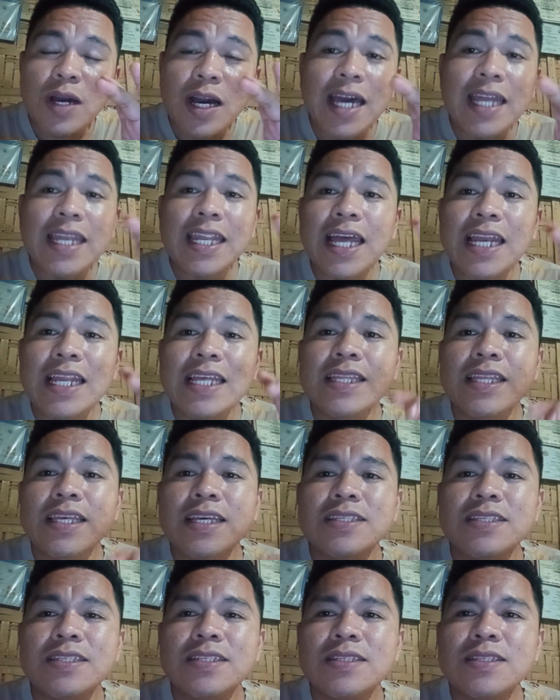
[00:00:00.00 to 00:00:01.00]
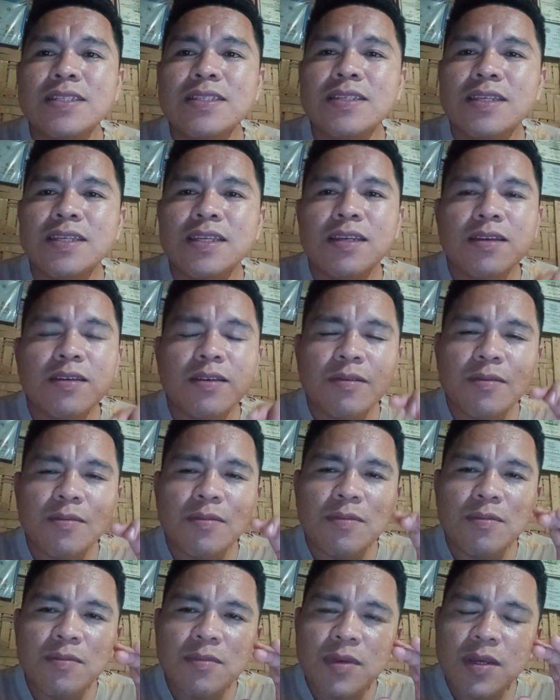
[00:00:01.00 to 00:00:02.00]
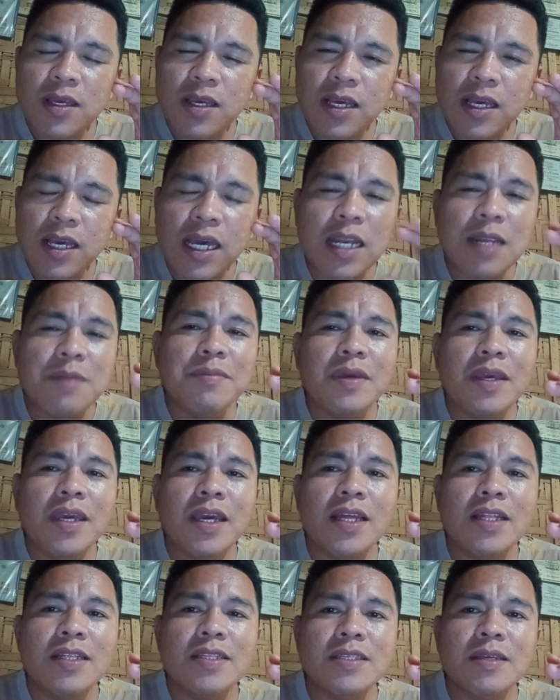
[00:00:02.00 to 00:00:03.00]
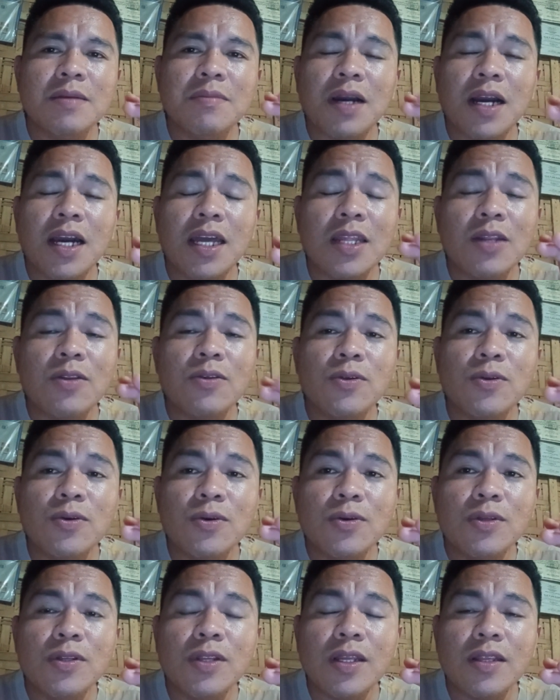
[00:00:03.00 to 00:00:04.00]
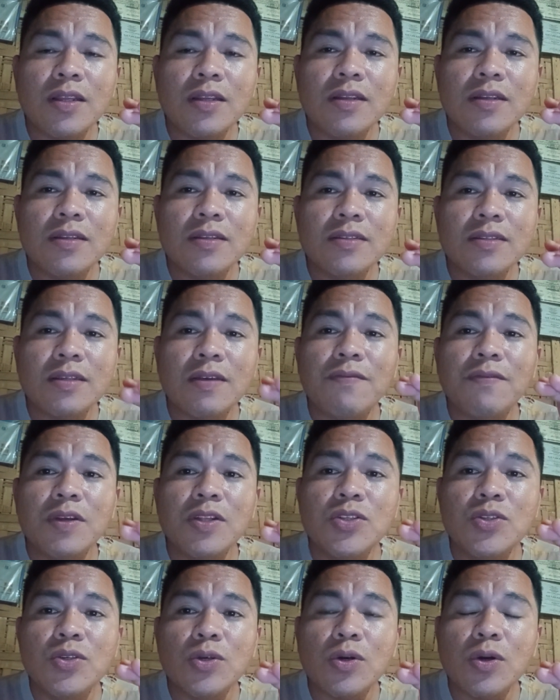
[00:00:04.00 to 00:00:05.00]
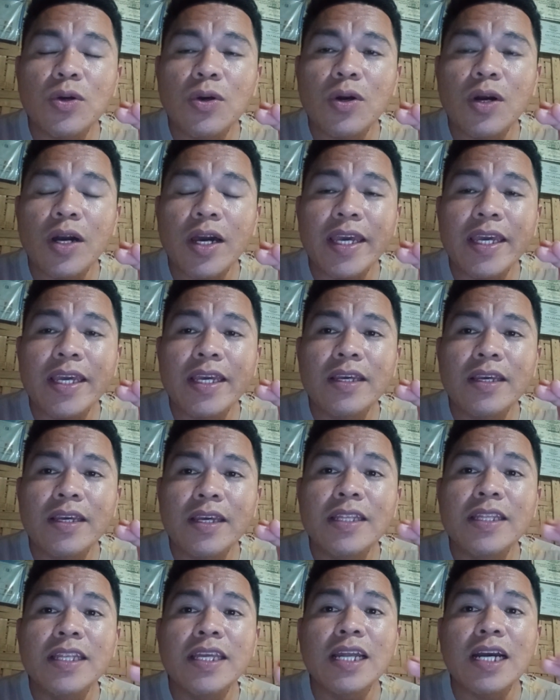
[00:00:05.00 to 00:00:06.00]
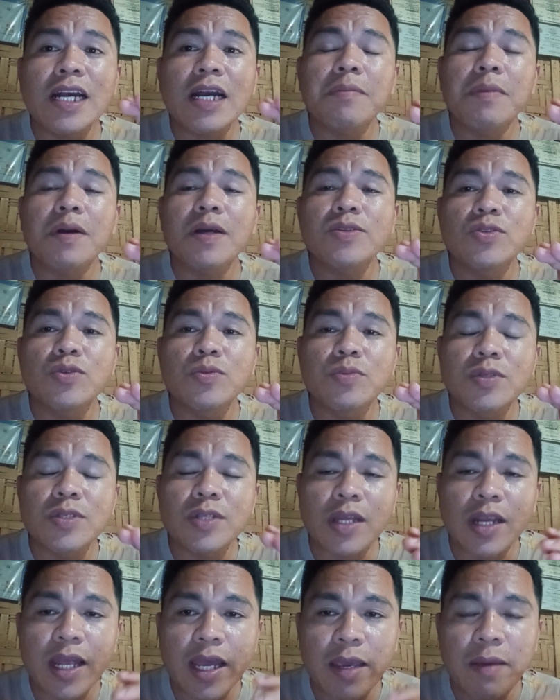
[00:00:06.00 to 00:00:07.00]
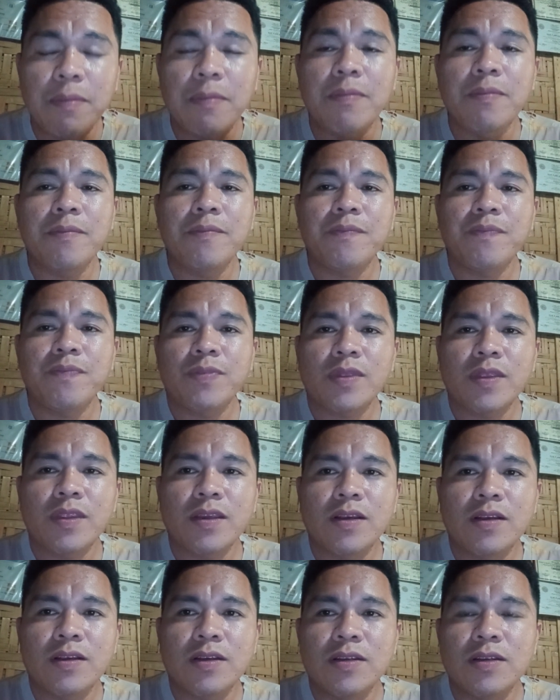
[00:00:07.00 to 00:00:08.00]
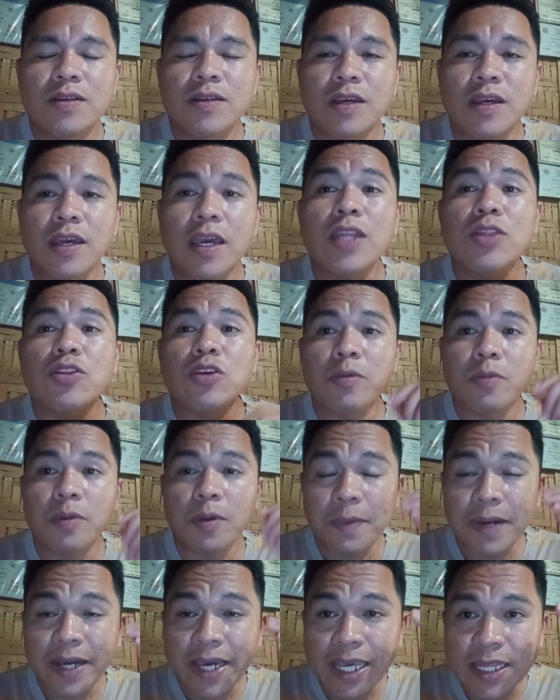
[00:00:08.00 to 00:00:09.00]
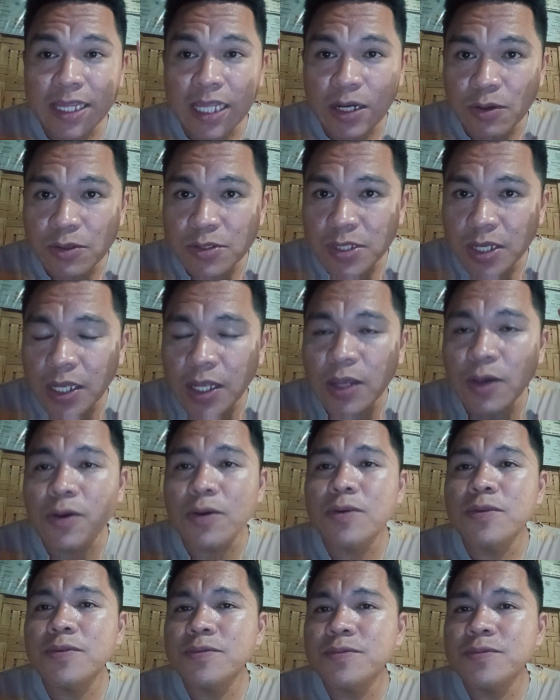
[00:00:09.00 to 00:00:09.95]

analytics karamihan sa mga nanonood sa video ko ay hindi nakapag-subscribe ito ay ipapakita ko sa inyo